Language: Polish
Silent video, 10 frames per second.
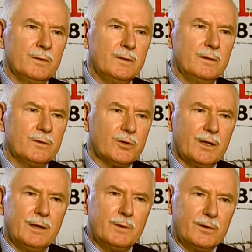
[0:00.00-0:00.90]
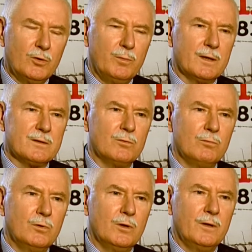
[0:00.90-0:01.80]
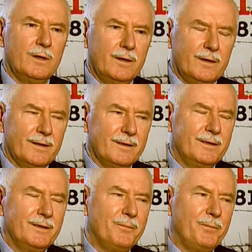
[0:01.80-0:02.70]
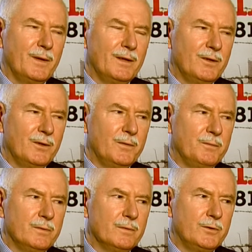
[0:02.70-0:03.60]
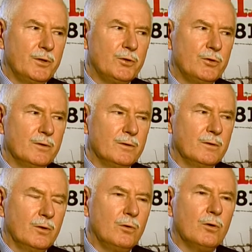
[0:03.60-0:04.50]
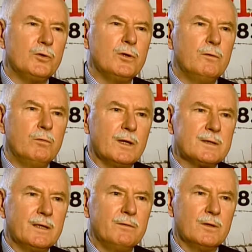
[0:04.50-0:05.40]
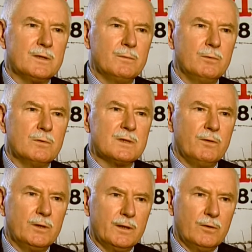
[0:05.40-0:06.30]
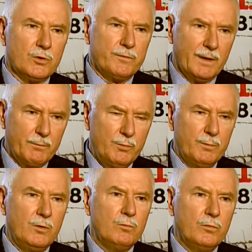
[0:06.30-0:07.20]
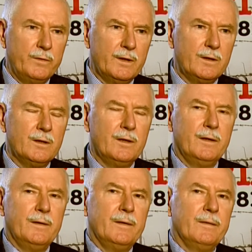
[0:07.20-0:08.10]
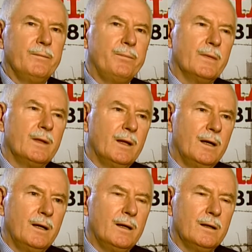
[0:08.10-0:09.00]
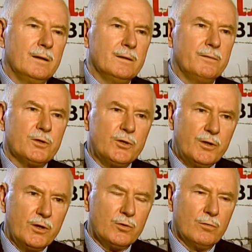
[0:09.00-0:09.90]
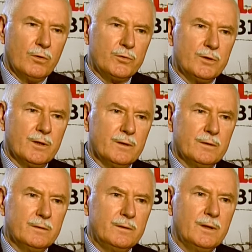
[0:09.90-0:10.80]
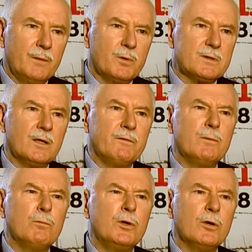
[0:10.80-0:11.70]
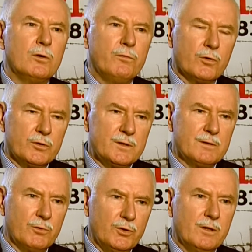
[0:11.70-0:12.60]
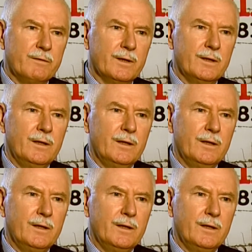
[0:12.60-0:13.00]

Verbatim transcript: i czekałem na niego bardzo długo i gdzieś około godziny 12 w nocy był dzwonek do drzwi, a myśmy byli umówieni na wcześniejszą godzinę. I ja postanowiłem mu nie otworzyć złośliwie,